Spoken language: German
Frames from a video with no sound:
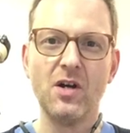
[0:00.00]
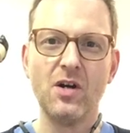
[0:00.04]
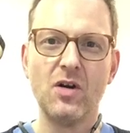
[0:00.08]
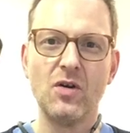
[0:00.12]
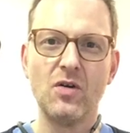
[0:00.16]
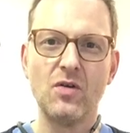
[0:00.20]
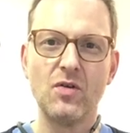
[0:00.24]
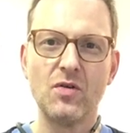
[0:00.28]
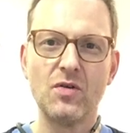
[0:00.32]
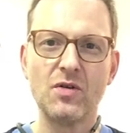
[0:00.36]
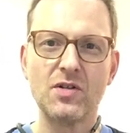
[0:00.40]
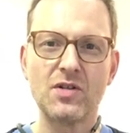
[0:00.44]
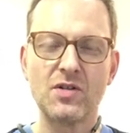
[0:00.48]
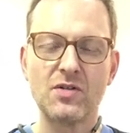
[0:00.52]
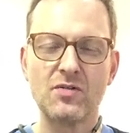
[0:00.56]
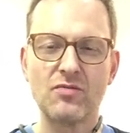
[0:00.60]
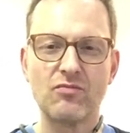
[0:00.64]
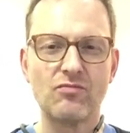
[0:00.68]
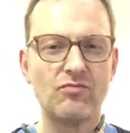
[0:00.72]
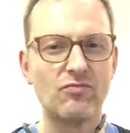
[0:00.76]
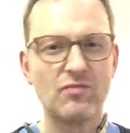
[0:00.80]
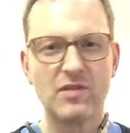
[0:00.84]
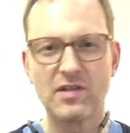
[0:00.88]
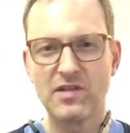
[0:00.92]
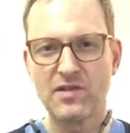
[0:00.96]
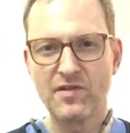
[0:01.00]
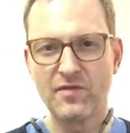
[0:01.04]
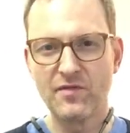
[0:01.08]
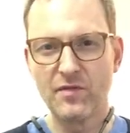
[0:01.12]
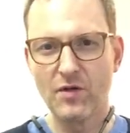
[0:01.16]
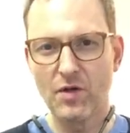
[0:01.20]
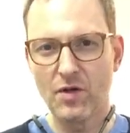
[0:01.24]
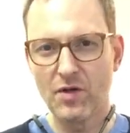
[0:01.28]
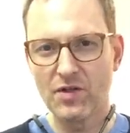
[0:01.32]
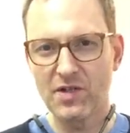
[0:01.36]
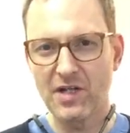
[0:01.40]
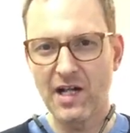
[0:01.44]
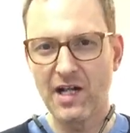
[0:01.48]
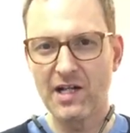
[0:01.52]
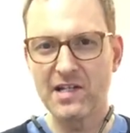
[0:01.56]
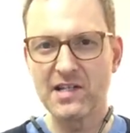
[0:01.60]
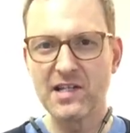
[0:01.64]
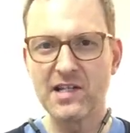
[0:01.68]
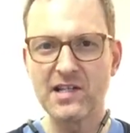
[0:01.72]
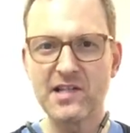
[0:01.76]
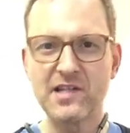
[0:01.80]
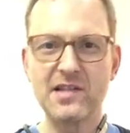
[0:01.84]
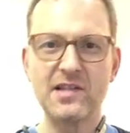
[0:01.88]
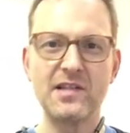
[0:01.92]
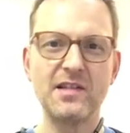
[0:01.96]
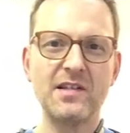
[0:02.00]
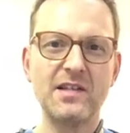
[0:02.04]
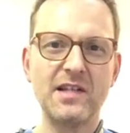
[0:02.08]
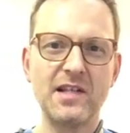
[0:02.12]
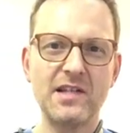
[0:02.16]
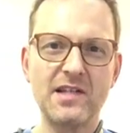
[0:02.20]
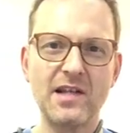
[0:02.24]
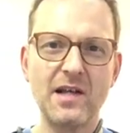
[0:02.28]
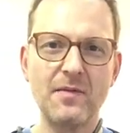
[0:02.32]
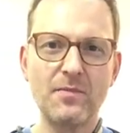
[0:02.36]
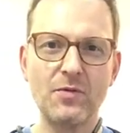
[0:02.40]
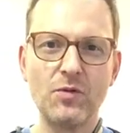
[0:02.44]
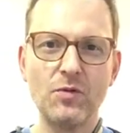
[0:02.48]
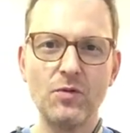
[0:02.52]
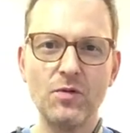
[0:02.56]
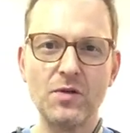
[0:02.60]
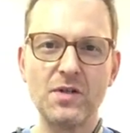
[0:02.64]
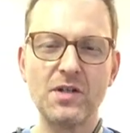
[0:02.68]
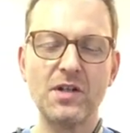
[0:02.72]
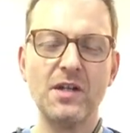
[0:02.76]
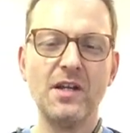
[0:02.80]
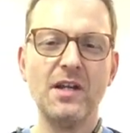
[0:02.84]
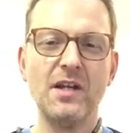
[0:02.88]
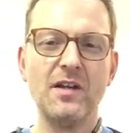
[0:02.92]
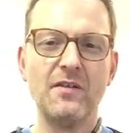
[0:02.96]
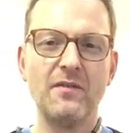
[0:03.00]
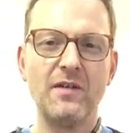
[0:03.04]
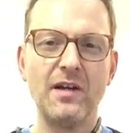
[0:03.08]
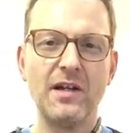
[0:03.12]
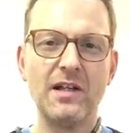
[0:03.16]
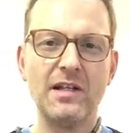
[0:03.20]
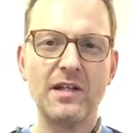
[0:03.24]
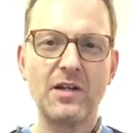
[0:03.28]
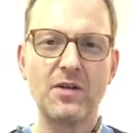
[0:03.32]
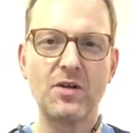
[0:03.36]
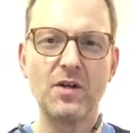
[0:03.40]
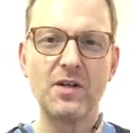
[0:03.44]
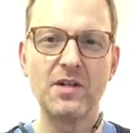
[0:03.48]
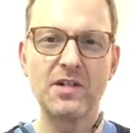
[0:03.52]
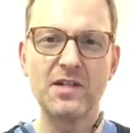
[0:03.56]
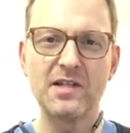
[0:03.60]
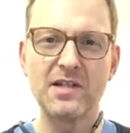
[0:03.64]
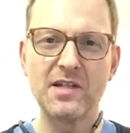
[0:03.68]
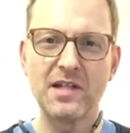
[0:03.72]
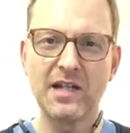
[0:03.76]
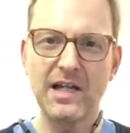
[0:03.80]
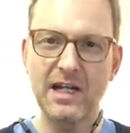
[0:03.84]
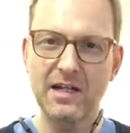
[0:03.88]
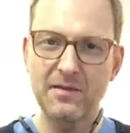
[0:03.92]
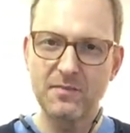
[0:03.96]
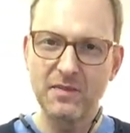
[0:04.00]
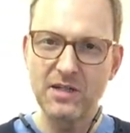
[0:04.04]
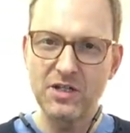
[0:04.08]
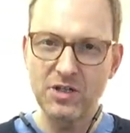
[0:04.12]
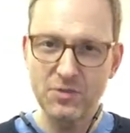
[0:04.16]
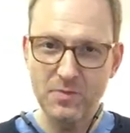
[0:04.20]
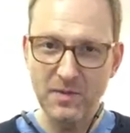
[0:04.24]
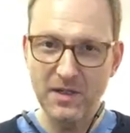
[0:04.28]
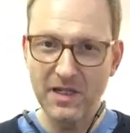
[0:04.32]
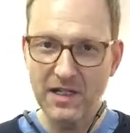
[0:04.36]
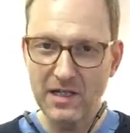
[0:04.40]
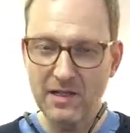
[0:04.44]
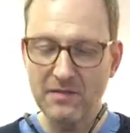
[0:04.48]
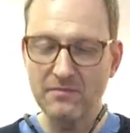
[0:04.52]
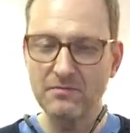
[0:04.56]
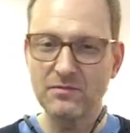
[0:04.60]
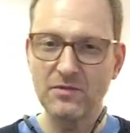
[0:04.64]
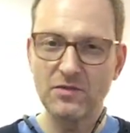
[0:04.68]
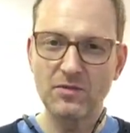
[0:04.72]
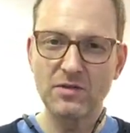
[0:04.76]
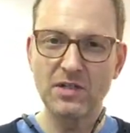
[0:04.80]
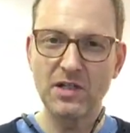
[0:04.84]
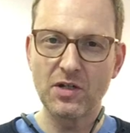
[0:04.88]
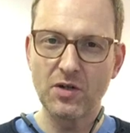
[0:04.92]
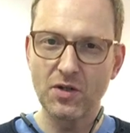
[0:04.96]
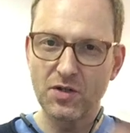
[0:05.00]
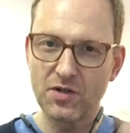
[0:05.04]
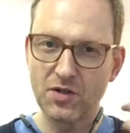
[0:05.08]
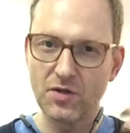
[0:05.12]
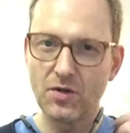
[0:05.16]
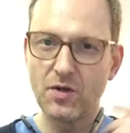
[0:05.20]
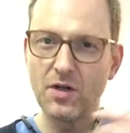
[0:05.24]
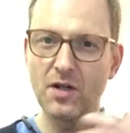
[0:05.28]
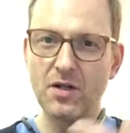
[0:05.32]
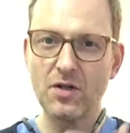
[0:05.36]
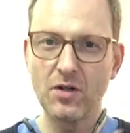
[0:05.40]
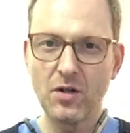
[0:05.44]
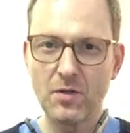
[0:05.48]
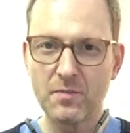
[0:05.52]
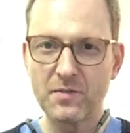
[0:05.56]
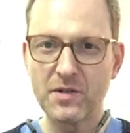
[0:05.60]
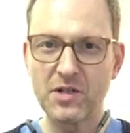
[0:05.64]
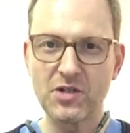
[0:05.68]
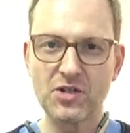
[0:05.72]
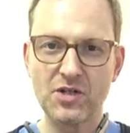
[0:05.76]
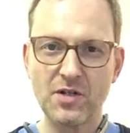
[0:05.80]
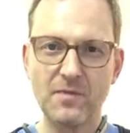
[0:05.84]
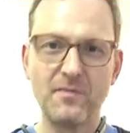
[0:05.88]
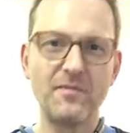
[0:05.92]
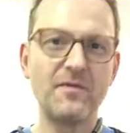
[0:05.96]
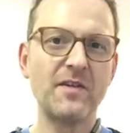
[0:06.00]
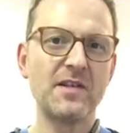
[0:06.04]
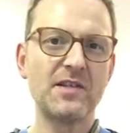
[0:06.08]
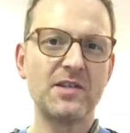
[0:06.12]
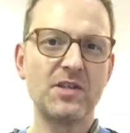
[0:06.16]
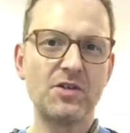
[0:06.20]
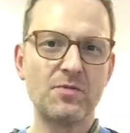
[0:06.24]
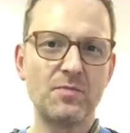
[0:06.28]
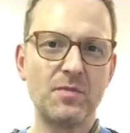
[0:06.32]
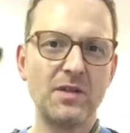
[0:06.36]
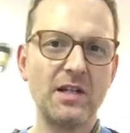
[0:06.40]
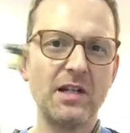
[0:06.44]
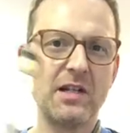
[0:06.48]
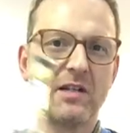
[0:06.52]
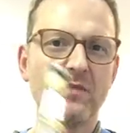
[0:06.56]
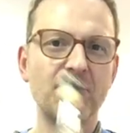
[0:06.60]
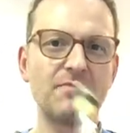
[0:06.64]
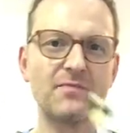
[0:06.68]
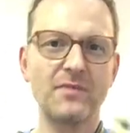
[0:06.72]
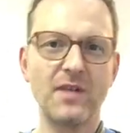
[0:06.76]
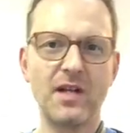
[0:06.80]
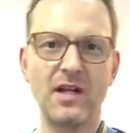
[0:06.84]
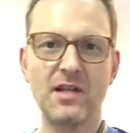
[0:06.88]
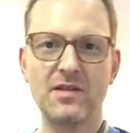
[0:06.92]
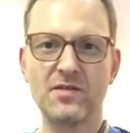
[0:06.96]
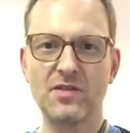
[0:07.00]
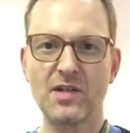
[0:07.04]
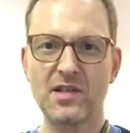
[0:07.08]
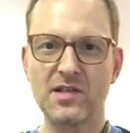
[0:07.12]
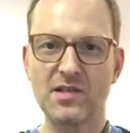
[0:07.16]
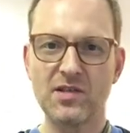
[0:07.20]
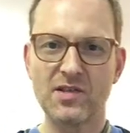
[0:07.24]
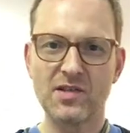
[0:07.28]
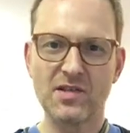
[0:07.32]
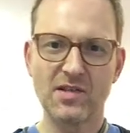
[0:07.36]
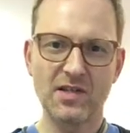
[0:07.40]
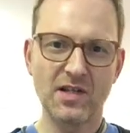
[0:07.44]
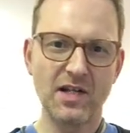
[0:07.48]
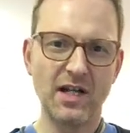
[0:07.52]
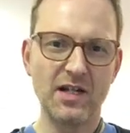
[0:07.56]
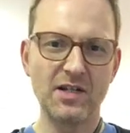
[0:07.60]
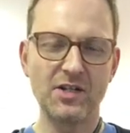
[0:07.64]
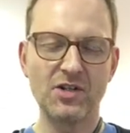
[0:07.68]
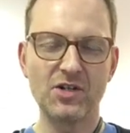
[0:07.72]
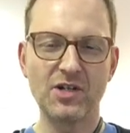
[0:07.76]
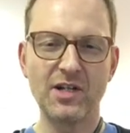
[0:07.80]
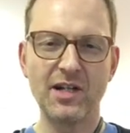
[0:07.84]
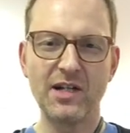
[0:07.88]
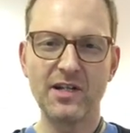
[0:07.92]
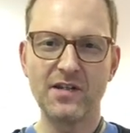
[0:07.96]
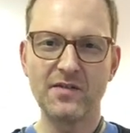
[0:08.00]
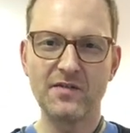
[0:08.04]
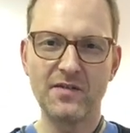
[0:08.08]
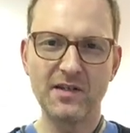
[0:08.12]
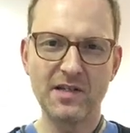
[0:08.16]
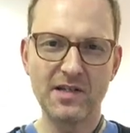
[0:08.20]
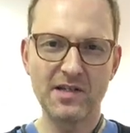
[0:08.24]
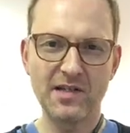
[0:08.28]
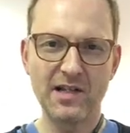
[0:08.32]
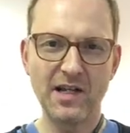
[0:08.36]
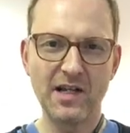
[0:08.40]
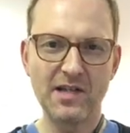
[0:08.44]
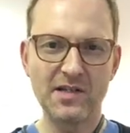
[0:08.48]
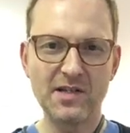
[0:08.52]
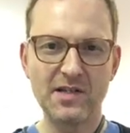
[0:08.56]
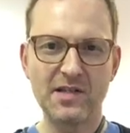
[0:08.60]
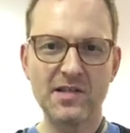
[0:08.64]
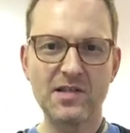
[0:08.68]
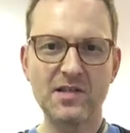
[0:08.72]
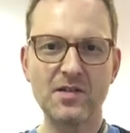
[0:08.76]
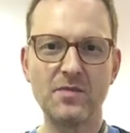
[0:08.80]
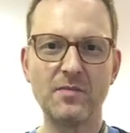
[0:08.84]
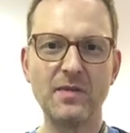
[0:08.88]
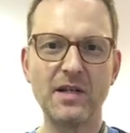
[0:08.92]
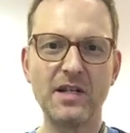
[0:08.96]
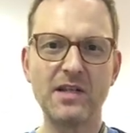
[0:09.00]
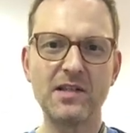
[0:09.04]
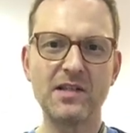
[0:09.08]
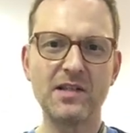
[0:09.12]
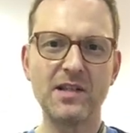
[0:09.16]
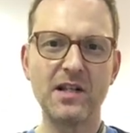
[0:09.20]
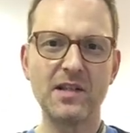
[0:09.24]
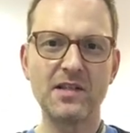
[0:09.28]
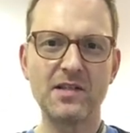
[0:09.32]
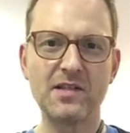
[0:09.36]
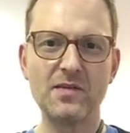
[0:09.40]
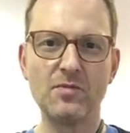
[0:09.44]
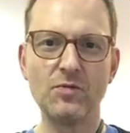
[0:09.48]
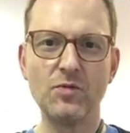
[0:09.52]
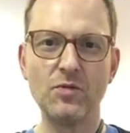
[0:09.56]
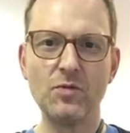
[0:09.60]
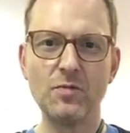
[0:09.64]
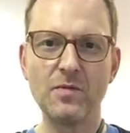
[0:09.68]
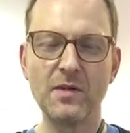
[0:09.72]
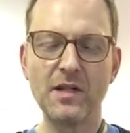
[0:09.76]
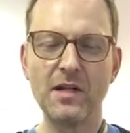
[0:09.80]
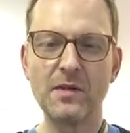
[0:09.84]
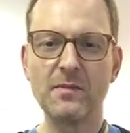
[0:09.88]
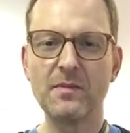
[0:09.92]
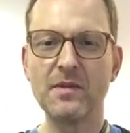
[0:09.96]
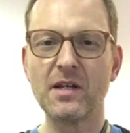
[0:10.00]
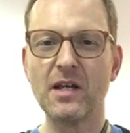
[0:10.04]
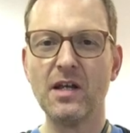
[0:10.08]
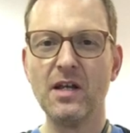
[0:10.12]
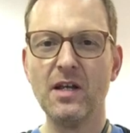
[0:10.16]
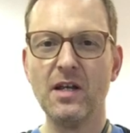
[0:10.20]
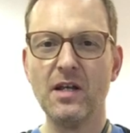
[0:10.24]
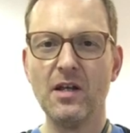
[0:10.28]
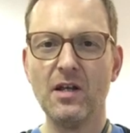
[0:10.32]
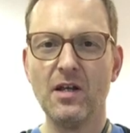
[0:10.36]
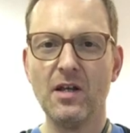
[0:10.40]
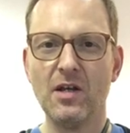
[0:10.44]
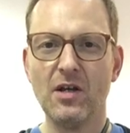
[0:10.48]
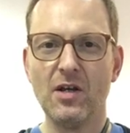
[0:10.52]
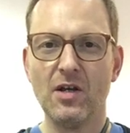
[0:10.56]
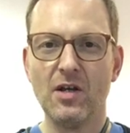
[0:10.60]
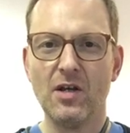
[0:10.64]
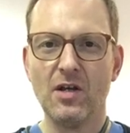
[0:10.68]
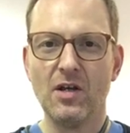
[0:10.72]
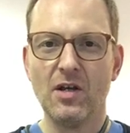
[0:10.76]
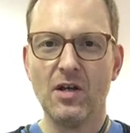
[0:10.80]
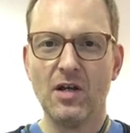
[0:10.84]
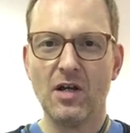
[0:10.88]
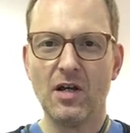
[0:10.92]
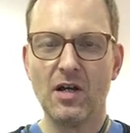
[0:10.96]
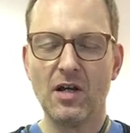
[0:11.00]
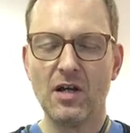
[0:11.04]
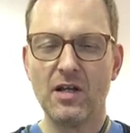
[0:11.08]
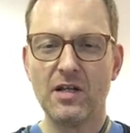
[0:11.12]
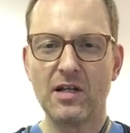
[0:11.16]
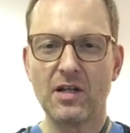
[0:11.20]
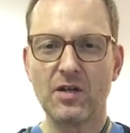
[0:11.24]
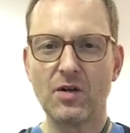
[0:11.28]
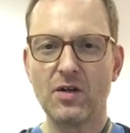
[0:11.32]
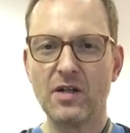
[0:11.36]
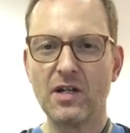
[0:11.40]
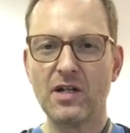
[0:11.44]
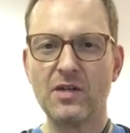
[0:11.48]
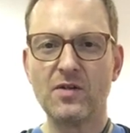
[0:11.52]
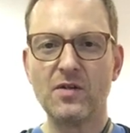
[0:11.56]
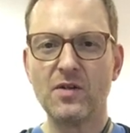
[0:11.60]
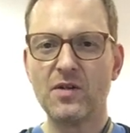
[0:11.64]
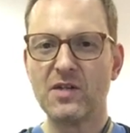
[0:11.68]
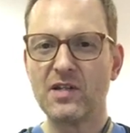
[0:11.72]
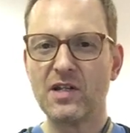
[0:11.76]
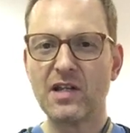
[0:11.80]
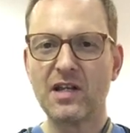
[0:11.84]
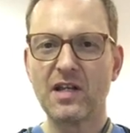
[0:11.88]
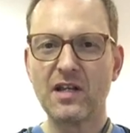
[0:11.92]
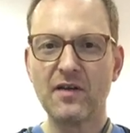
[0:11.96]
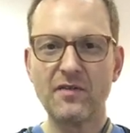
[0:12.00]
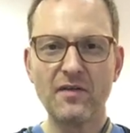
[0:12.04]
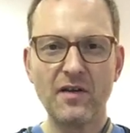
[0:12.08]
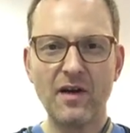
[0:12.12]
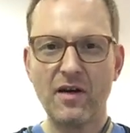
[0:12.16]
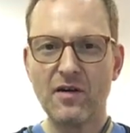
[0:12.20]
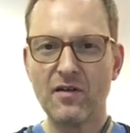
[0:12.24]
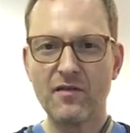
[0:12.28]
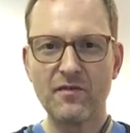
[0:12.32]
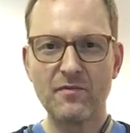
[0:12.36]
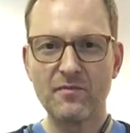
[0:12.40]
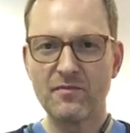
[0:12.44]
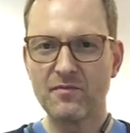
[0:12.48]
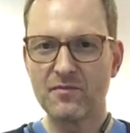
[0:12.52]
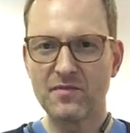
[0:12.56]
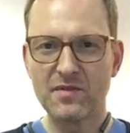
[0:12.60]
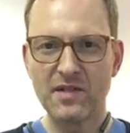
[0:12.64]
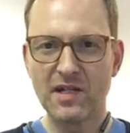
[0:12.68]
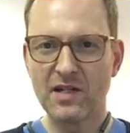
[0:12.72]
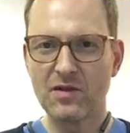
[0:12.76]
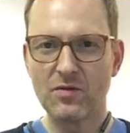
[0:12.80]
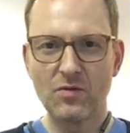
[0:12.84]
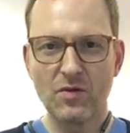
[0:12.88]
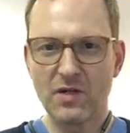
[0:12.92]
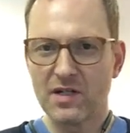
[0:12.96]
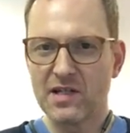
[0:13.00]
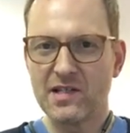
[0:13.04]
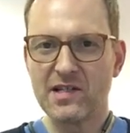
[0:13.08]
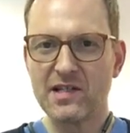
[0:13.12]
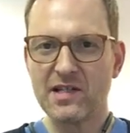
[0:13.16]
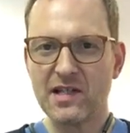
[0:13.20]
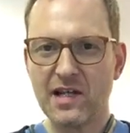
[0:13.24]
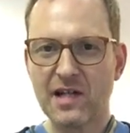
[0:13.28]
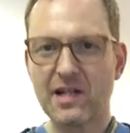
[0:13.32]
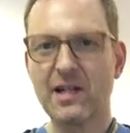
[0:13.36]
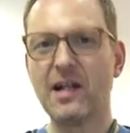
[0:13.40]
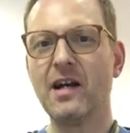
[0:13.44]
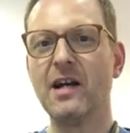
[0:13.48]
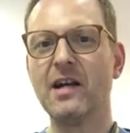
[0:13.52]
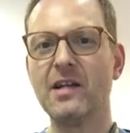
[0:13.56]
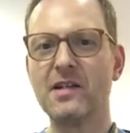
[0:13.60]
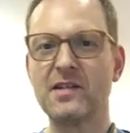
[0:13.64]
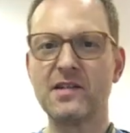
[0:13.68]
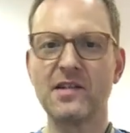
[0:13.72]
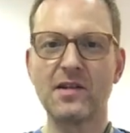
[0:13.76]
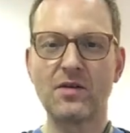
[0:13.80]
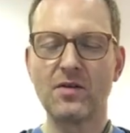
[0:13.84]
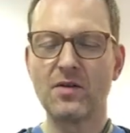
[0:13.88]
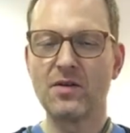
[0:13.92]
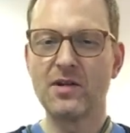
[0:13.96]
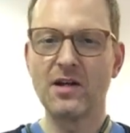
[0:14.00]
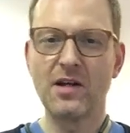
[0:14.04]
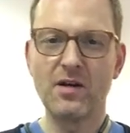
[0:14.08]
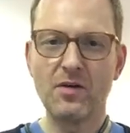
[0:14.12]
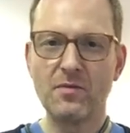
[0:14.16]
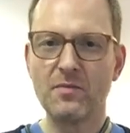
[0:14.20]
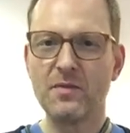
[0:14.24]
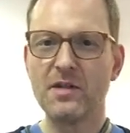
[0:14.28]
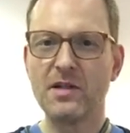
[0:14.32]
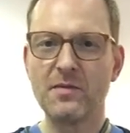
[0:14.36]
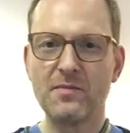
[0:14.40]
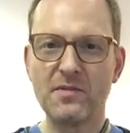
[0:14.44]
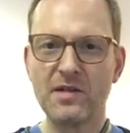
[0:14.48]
Und das ist für euch Altisten deshalb gut, weil ihr könnt direkt mitspielen und ihr könnt hören, ob das stimmt, was ihr spielt. Also das ist gar nicht schlecht, wenn ihr das gleiche Instrument dann zum Üben nehmt. Äh, ihr könnt natürlich die Griffe auf dem Tenor, die sind ja gleich, da könnt ihr auch mit dem